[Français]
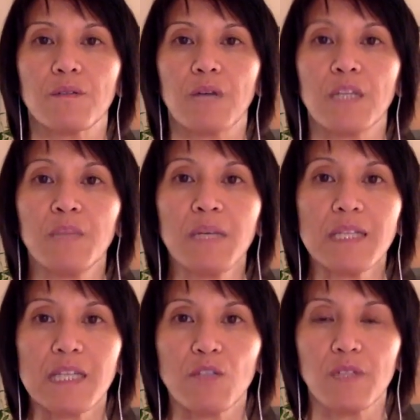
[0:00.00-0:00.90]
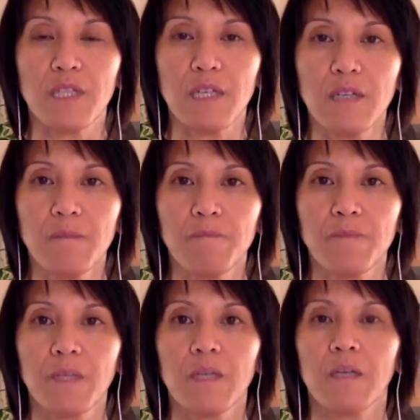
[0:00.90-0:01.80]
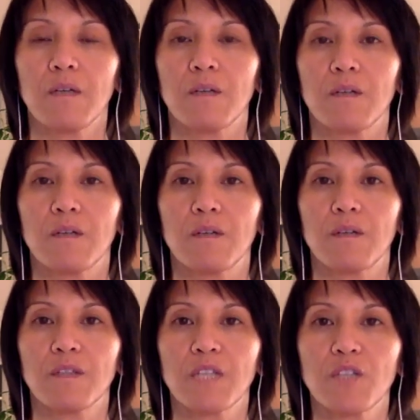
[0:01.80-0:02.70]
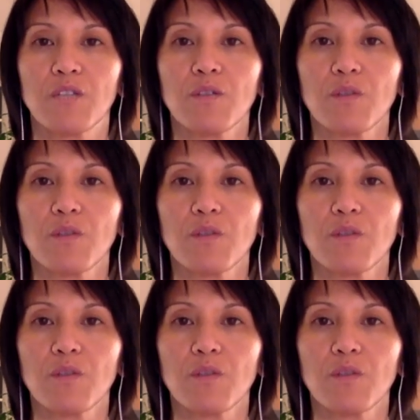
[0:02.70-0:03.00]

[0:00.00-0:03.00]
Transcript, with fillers: animer un atelier en sachant